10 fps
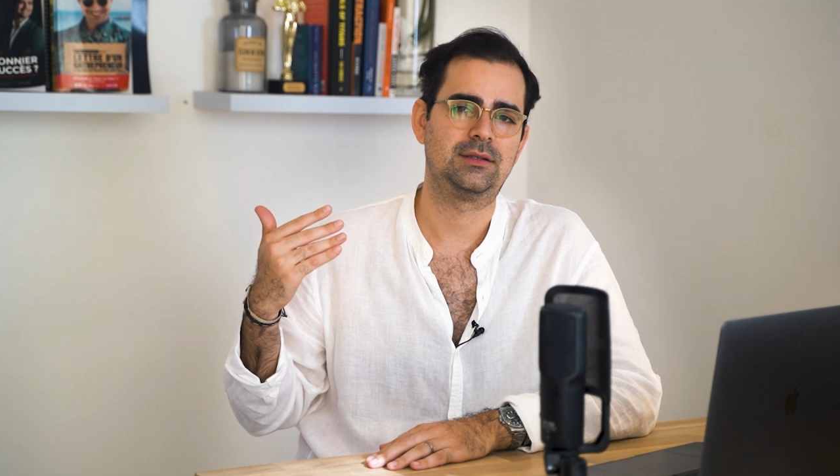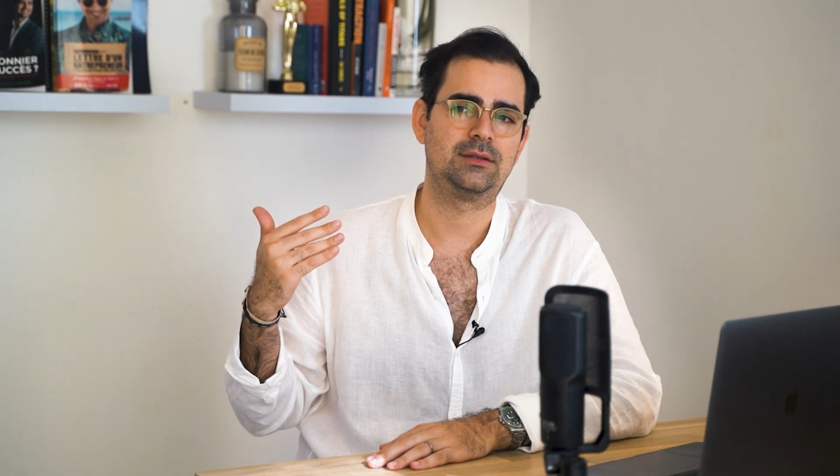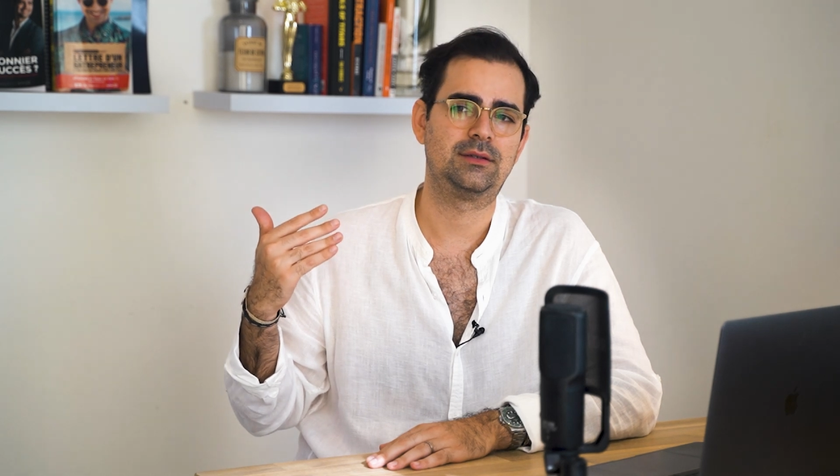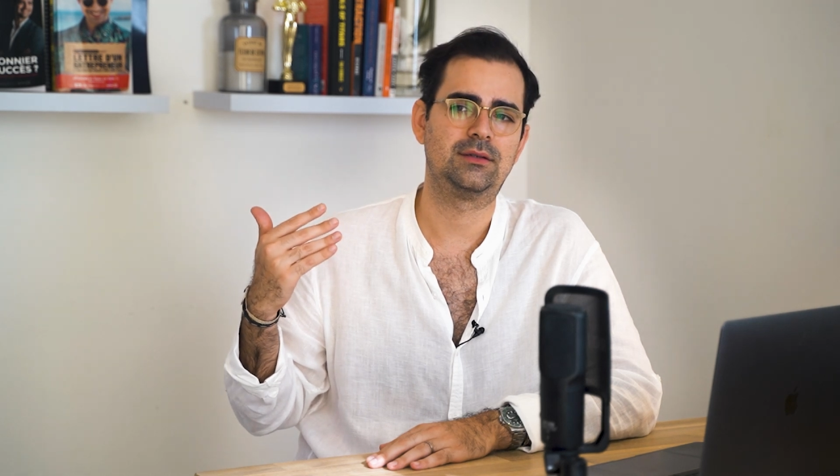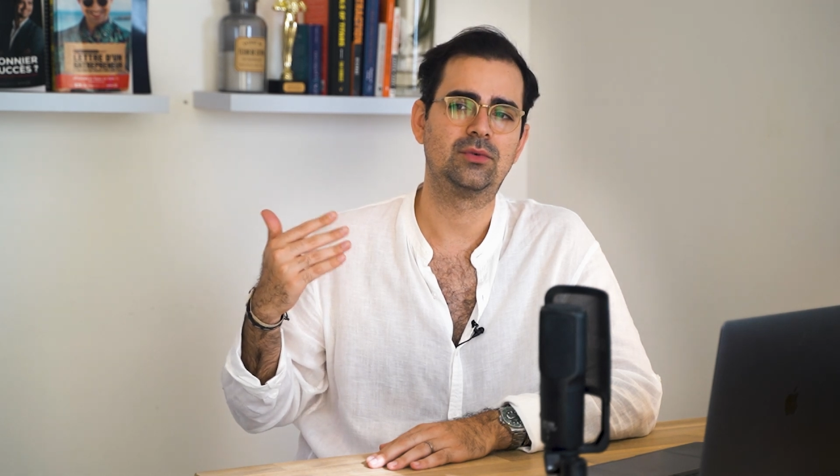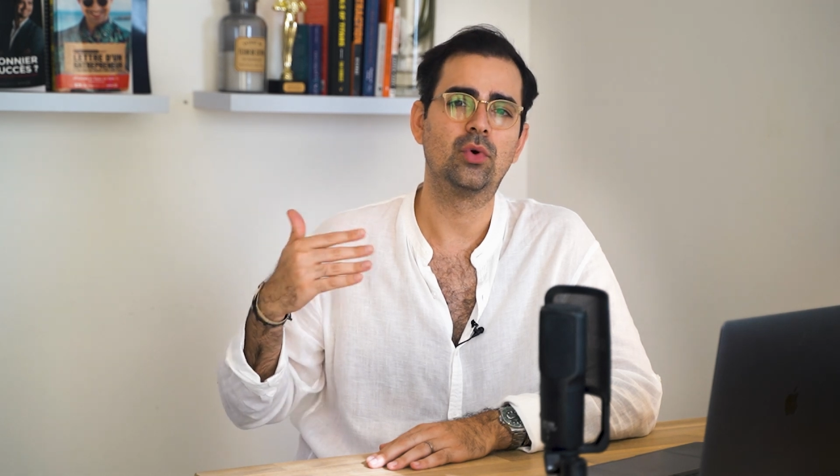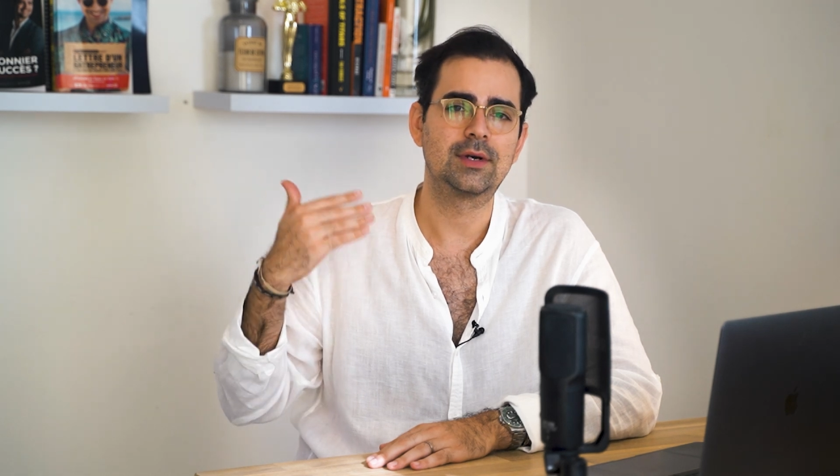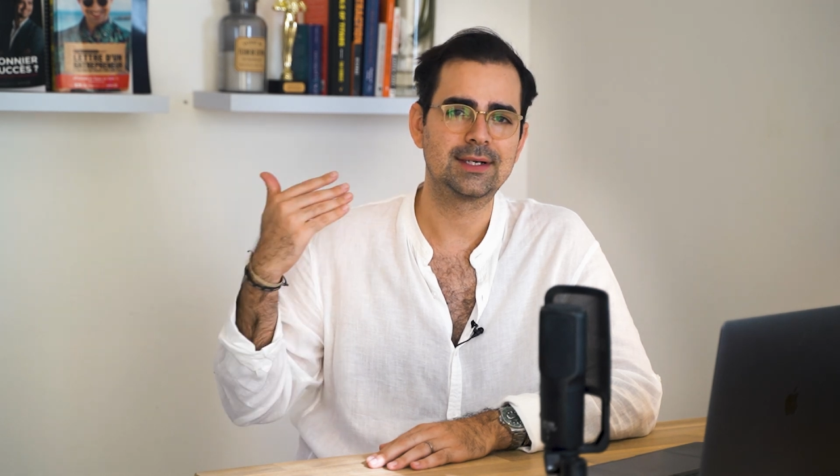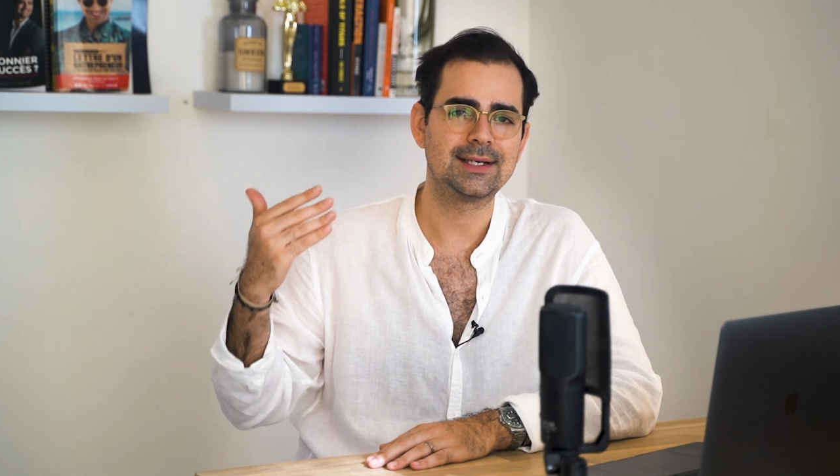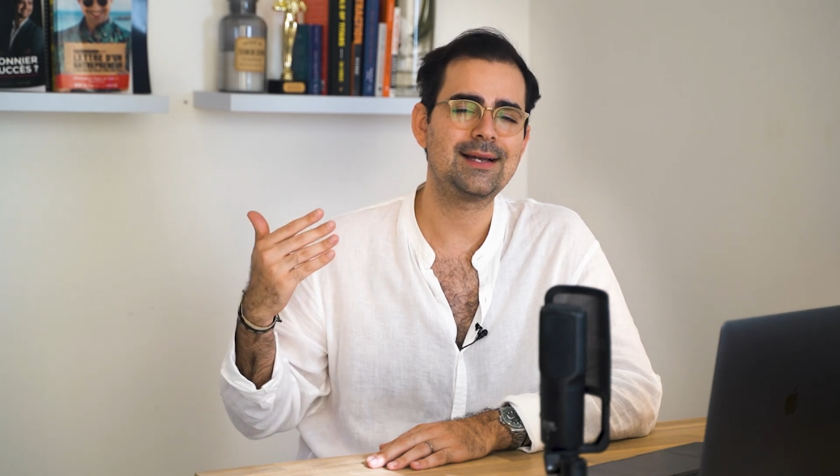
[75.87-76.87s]
euh, au
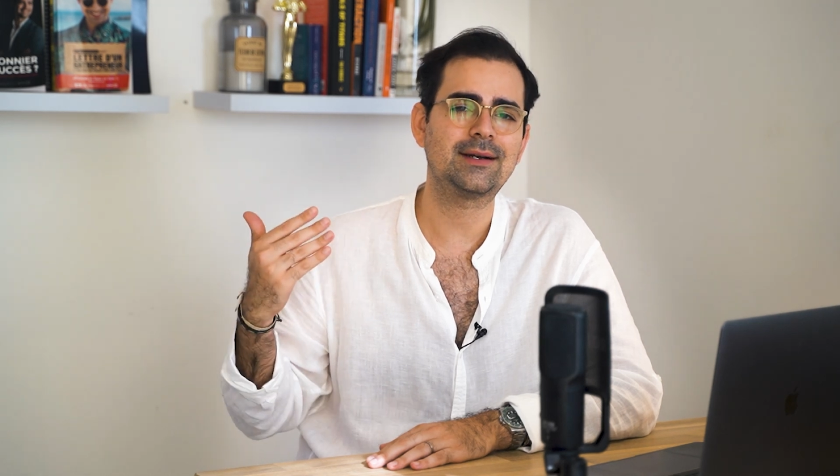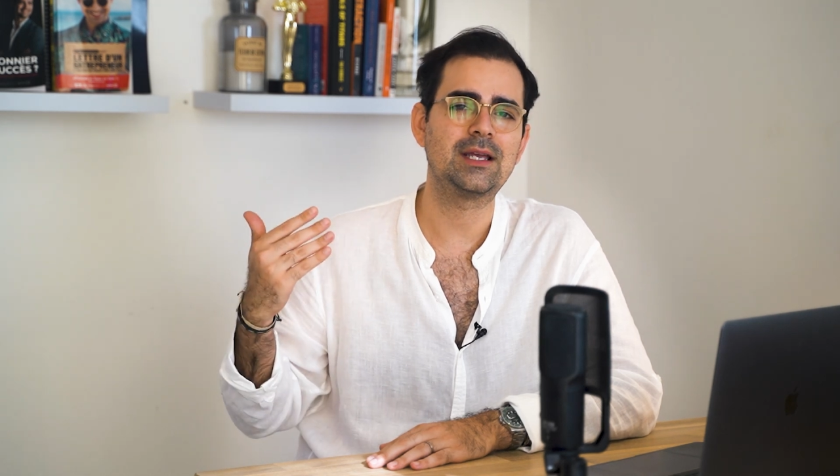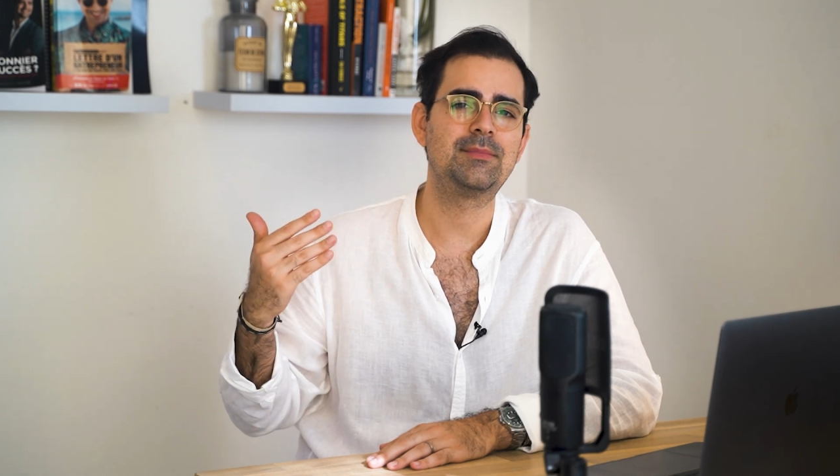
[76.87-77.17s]
clair, et eh